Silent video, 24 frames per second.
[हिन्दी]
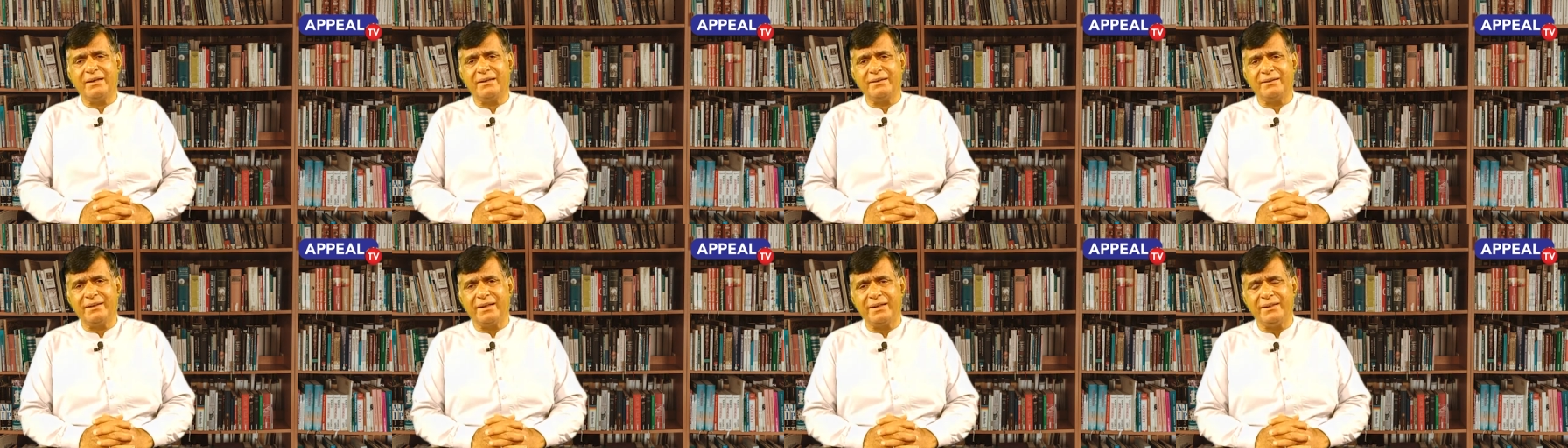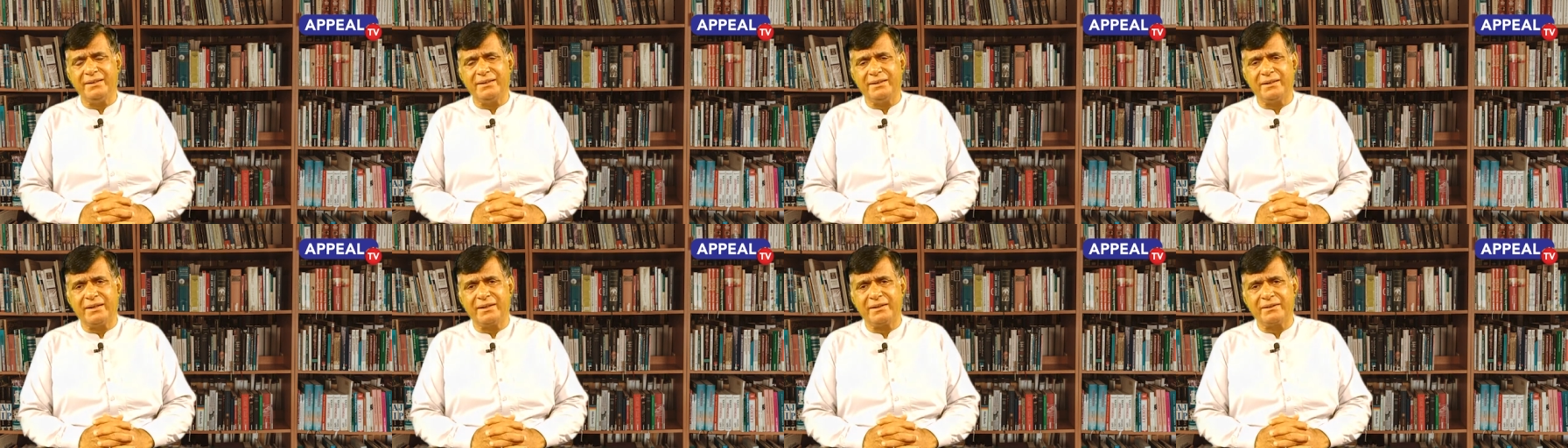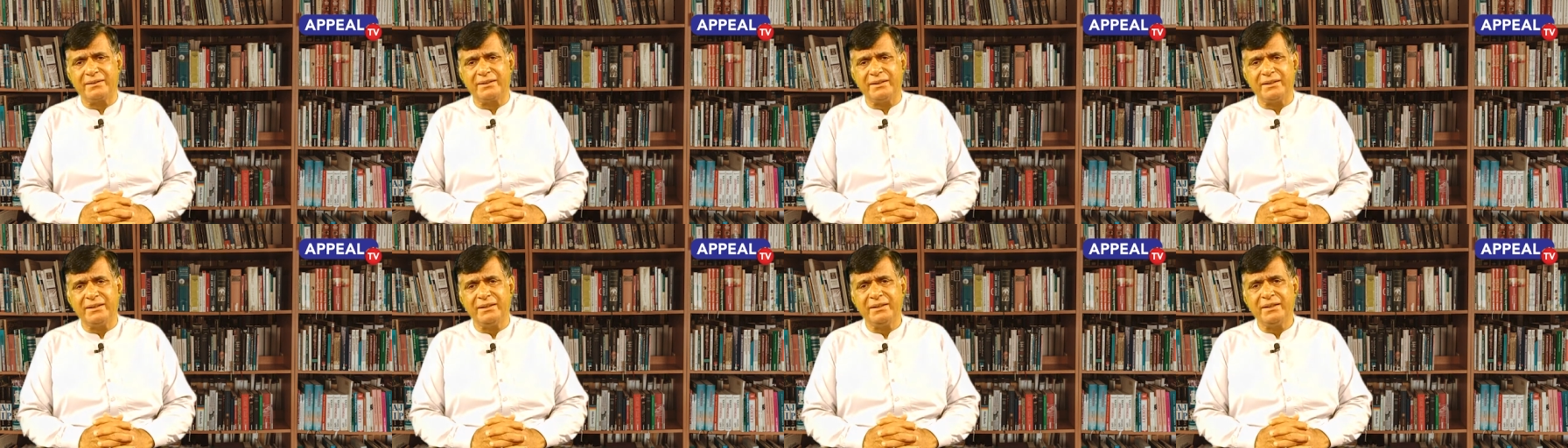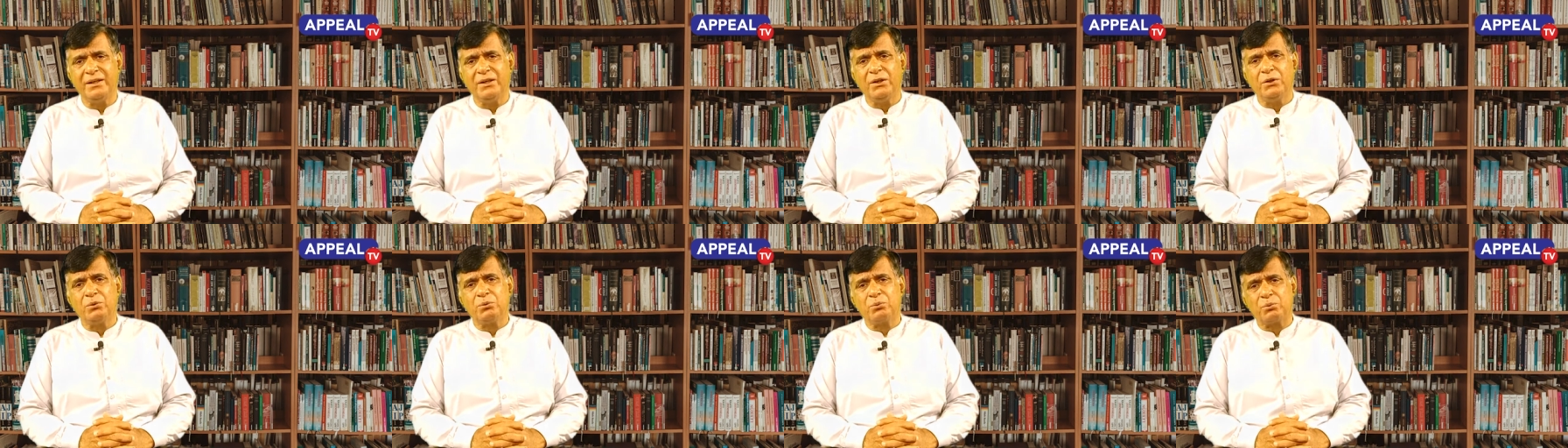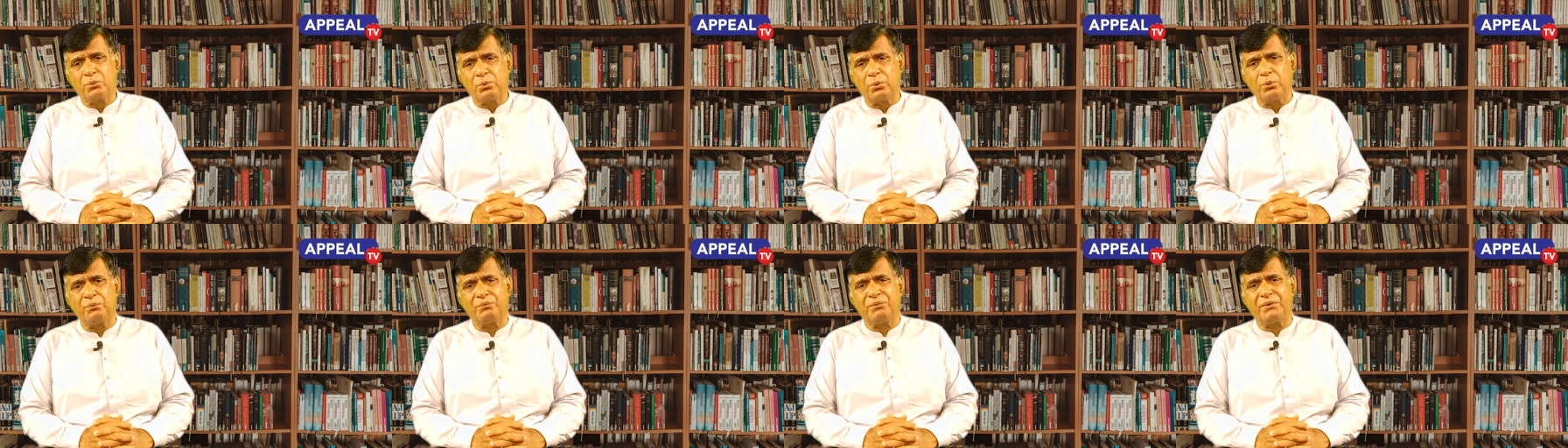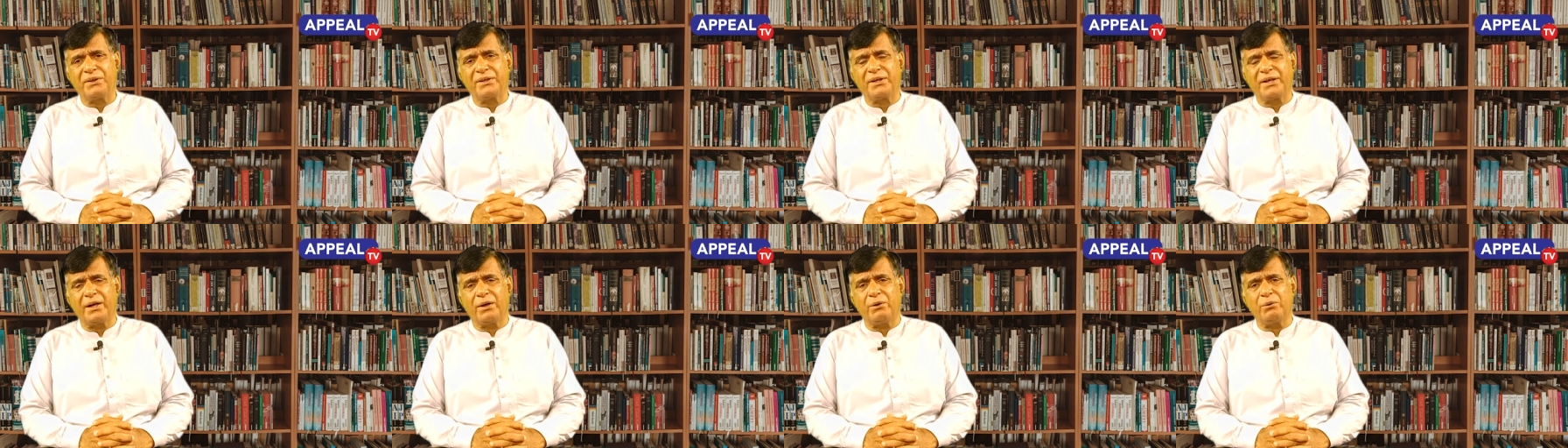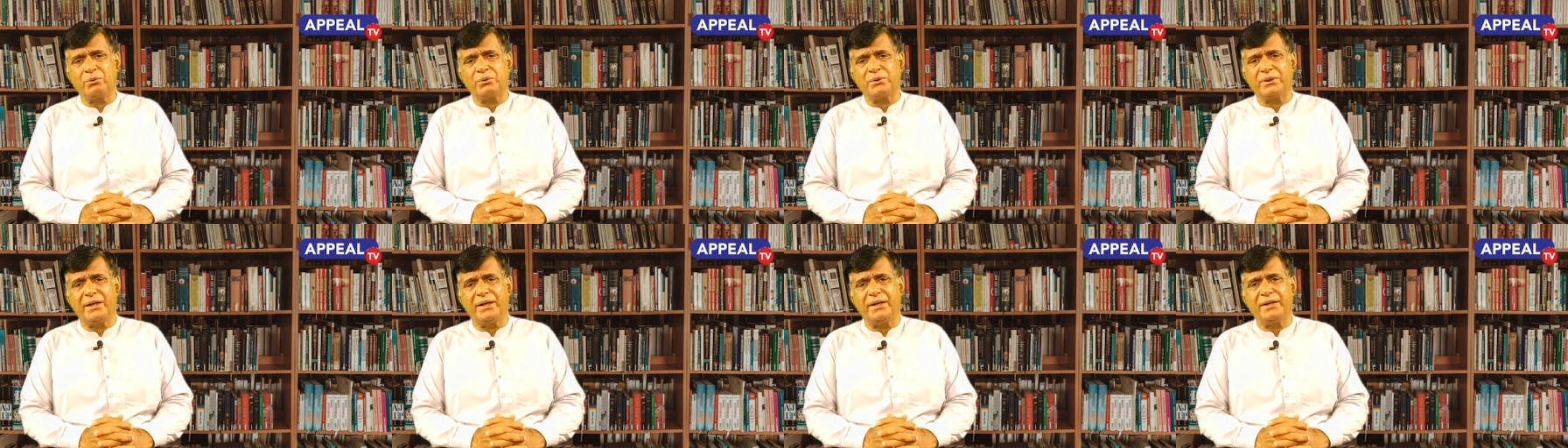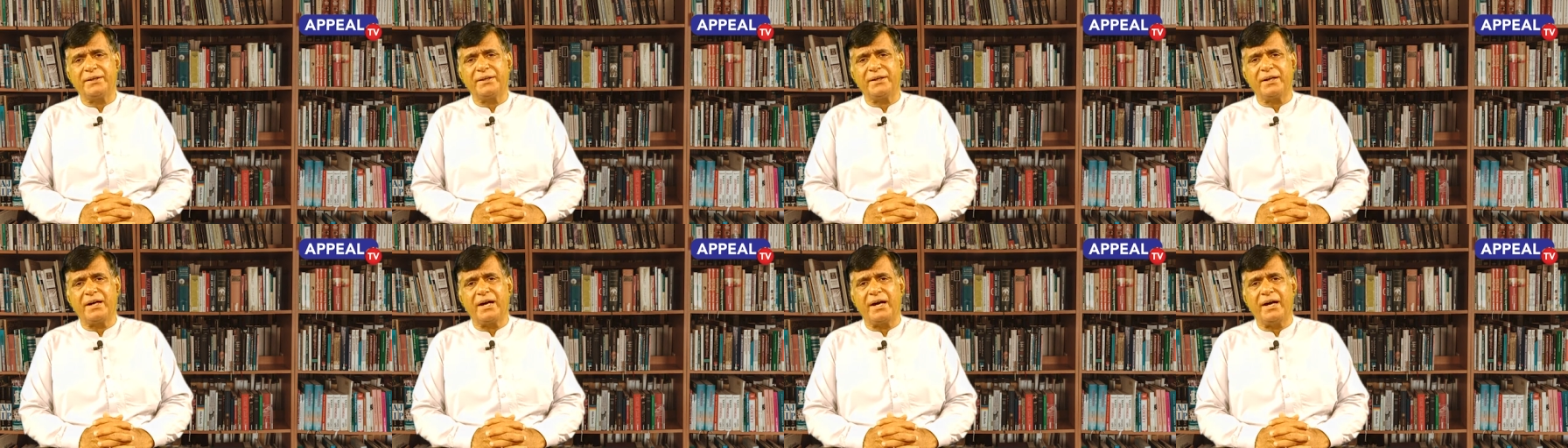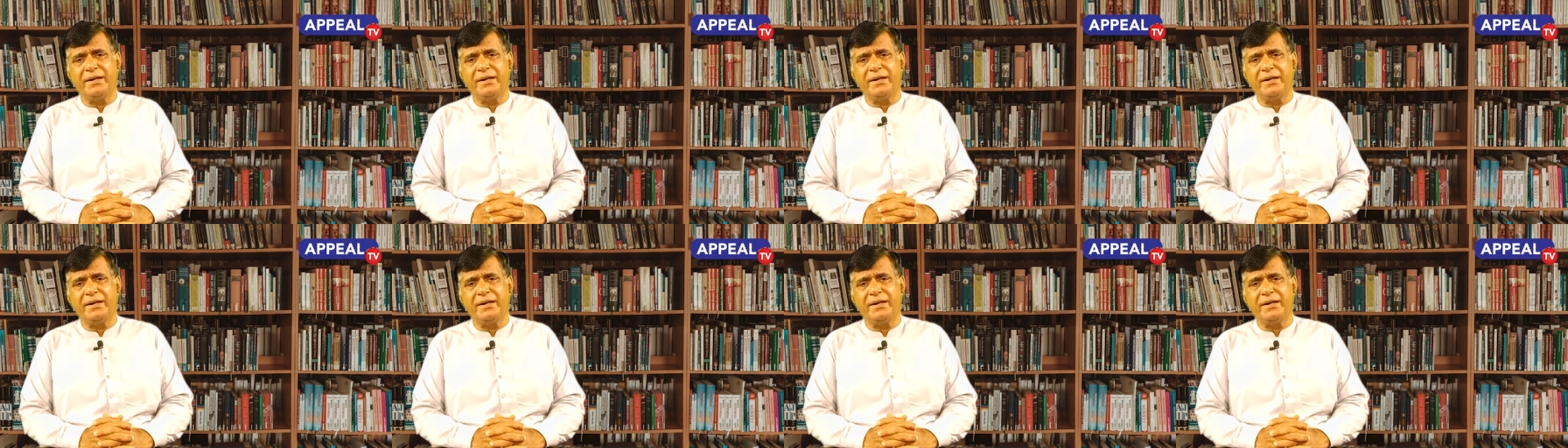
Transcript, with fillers: नहीं करते तो फिर क्या होता है कि